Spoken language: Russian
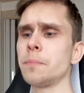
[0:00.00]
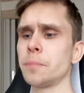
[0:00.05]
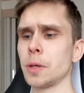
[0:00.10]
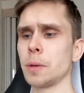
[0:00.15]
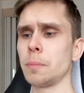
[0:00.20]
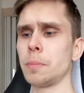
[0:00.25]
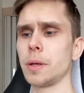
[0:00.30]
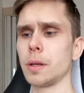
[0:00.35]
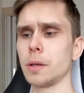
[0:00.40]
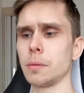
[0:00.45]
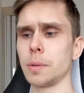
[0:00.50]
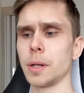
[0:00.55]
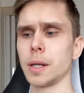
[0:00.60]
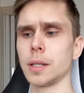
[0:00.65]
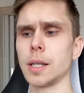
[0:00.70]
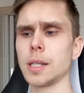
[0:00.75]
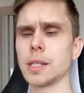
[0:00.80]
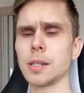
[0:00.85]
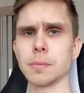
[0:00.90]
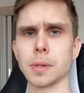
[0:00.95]
И
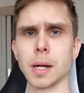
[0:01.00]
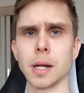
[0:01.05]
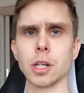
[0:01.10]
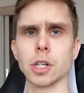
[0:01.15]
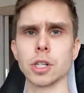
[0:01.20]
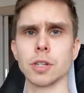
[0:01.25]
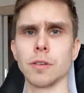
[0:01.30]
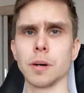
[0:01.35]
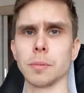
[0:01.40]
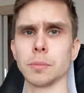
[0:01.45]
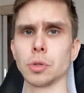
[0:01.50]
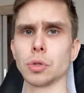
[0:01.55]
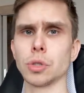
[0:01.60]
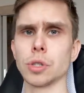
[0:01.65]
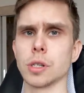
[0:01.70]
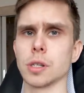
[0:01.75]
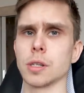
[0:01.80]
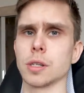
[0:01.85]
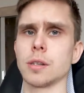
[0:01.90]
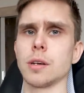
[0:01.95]
перед этим, конечно, вам
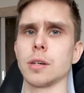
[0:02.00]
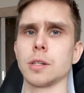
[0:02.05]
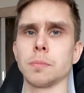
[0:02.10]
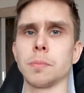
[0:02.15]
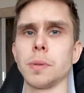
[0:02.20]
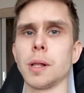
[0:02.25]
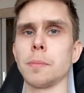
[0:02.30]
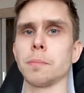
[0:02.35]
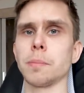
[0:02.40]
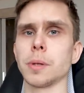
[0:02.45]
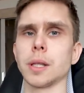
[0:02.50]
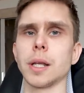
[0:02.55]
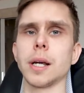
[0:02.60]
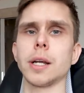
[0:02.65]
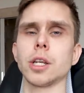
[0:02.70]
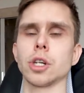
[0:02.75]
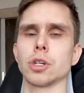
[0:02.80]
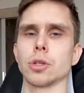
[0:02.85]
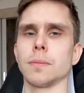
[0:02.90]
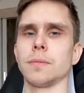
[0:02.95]
нужно составить план
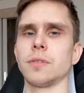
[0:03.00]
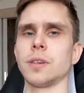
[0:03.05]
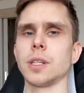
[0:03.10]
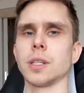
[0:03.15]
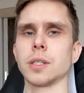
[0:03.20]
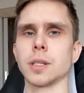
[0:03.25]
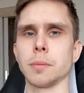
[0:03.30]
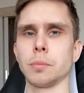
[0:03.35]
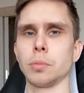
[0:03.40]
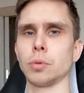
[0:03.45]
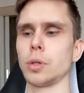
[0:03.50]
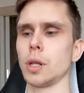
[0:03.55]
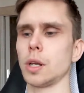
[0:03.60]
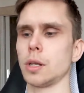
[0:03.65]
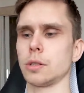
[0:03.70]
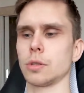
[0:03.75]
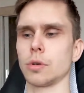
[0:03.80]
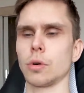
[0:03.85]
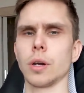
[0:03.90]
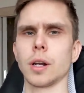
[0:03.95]
питания, чтобы вы не
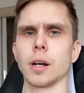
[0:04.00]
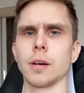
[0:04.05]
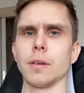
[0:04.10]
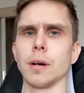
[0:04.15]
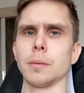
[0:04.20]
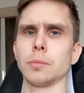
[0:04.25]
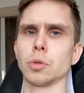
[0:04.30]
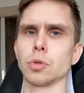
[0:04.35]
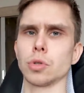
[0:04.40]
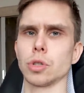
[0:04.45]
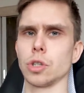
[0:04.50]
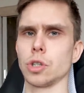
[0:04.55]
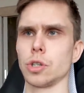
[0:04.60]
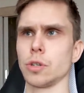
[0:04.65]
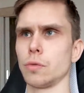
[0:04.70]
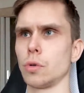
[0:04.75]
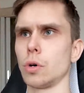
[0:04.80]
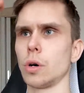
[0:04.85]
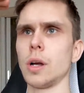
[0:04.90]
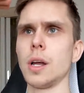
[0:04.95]
запутались, сколько вам нужно
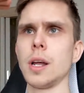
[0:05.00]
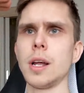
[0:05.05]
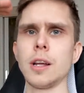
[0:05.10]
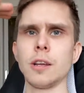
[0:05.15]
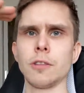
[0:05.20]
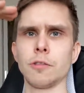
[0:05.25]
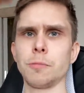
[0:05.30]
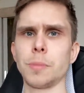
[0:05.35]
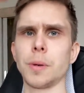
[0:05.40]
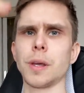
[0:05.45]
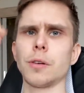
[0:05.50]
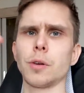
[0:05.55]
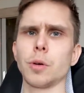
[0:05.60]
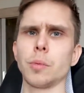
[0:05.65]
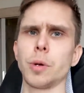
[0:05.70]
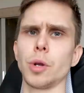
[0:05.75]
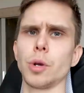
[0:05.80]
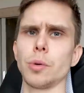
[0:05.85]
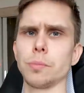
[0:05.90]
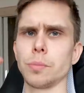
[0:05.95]
чего в первый
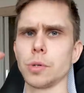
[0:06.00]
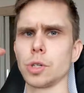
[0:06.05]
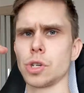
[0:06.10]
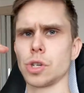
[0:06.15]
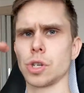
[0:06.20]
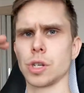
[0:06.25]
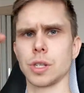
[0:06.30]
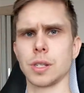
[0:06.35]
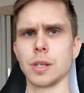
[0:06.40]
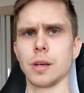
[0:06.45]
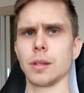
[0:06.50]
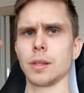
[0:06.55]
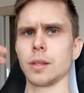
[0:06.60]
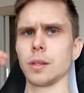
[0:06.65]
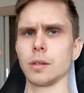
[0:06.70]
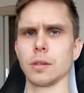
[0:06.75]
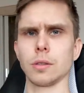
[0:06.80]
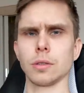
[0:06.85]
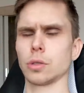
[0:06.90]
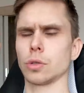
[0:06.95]
прием пищи составить,
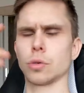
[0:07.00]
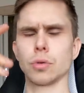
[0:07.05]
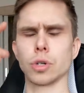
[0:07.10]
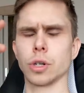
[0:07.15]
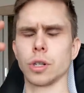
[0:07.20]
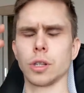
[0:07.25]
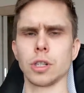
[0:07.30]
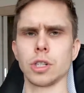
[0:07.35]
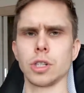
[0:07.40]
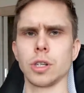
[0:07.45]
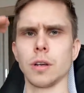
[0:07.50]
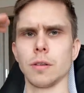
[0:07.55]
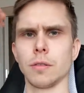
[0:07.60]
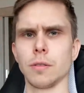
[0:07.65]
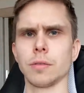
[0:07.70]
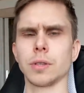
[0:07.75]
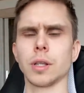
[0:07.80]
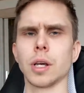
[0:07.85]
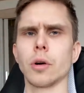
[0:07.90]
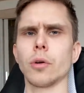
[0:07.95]
э, скушать, точнее,
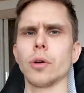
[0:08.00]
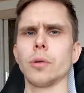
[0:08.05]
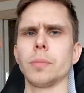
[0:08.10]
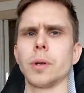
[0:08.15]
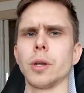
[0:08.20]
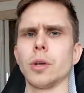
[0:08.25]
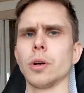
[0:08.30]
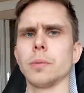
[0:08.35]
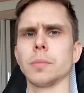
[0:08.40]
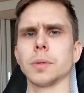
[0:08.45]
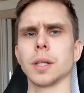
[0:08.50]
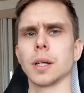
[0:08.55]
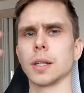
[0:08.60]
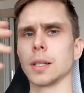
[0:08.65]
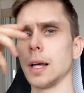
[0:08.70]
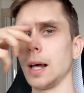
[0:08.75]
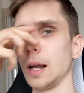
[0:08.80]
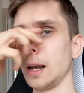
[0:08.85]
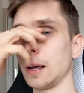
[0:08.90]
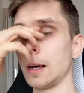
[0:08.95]
во второй прием и
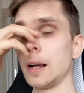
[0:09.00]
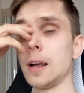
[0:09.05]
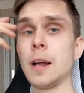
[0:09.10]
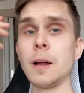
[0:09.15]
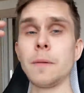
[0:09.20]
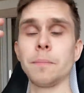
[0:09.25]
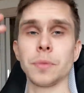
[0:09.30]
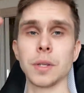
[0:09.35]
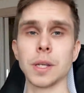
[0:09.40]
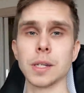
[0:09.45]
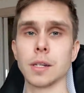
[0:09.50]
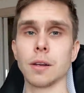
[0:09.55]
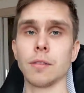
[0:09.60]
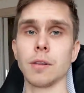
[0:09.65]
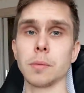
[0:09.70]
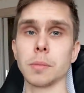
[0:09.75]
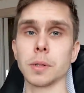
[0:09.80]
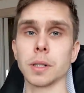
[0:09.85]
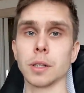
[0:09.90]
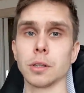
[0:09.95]
так далее. Если
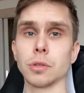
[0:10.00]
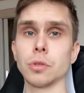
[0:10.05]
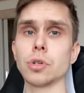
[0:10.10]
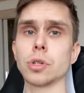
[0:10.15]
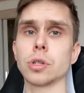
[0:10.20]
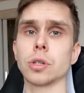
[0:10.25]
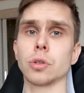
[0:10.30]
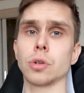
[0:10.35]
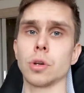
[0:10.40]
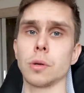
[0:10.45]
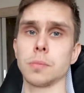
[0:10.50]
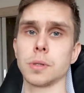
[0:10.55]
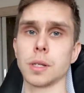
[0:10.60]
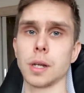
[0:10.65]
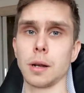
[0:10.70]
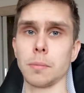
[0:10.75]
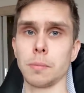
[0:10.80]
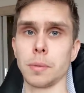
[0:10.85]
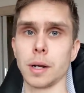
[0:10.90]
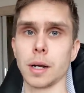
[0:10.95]
вам это нужно, то
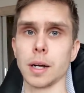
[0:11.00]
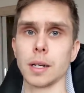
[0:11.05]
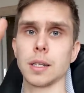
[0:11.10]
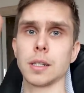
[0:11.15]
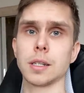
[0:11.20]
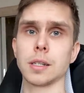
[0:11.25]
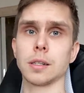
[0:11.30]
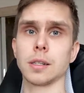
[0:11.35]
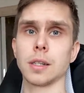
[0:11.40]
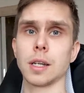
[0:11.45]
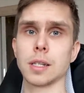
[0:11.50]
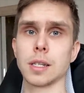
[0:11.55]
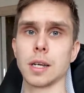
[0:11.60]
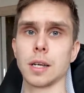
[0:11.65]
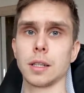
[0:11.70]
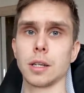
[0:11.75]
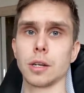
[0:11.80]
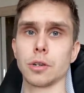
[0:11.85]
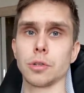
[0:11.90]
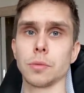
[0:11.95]
обязательно переходите на
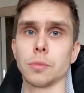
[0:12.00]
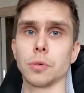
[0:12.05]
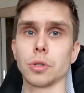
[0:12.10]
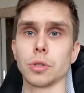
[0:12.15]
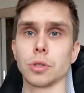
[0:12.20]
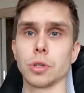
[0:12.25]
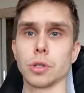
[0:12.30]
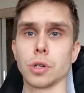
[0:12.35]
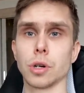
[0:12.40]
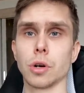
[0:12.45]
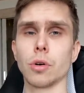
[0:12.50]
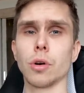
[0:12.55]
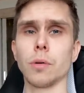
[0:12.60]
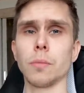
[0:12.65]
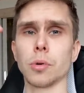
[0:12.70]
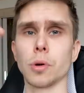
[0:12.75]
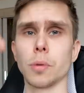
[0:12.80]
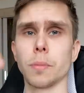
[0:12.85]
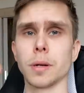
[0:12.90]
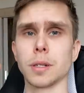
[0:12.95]
сайт
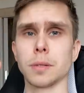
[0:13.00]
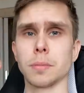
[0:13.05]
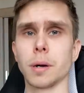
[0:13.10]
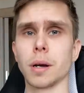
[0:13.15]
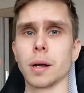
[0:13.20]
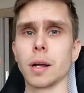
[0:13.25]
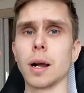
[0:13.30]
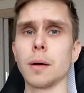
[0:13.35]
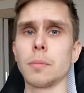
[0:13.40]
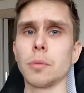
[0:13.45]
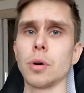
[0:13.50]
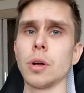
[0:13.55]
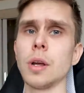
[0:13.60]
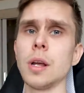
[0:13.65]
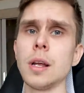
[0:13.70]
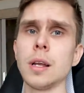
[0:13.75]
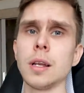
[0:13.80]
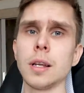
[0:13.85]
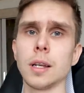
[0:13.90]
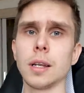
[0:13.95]
archimoris.com, покупайте программу,
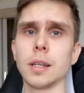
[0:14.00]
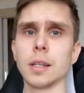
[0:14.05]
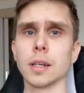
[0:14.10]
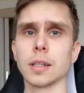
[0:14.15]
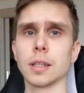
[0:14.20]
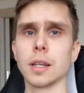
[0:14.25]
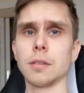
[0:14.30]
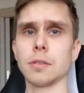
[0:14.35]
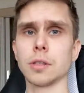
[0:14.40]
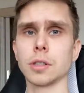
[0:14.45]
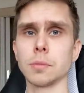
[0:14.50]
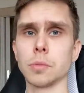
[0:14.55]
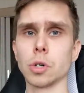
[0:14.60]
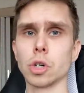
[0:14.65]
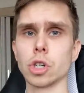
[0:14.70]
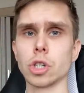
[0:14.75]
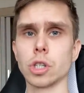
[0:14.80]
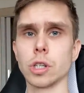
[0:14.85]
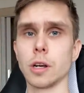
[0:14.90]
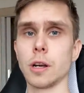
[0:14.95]
и тогда вы
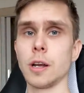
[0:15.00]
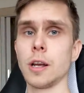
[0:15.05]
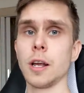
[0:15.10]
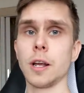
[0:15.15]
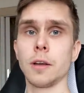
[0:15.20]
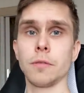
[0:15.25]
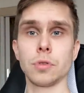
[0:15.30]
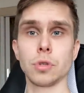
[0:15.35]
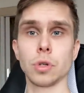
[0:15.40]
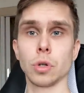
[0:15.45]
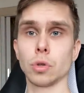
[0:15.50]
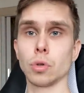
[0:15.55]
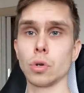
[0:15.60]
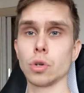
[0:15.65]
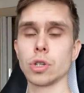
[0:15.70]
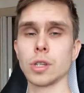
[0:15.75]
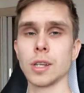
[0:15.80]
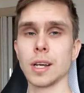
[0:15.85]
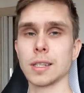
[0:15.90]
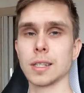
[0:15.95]
сможете все
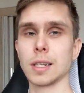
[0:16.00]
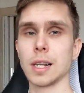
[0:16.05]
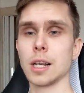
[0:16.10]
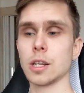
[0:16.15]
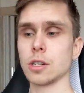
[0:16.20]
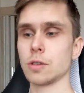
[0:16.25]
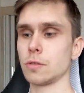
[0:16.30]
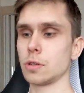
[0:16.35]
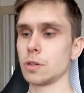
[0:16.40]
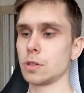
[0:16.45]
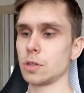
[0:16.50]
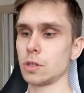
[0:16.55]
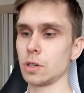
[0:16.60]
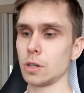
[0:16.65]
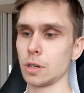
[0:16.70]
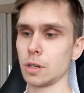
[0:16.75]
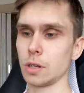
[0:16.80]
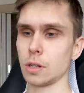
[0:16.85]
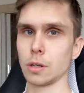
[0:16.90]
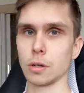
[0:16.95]
точно отслеживать,
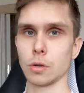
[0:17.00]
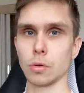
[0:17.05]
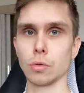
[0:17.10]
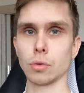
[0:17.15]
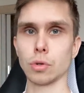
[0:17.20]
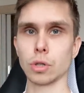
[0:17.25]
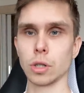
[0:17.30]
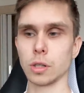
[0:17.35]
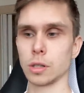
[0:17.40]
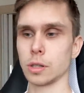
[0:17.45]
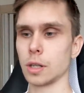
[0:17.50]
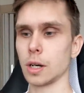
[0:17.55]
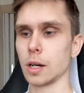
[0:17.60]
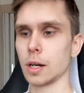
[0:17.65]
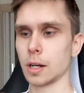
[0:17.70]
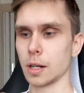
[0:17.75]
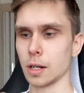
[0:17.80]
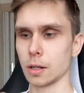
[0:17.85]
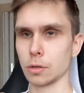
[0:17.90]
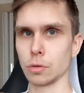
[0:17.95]
и кушать
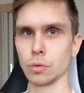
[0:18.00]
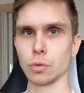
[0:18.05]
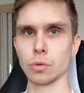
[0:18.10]
так, как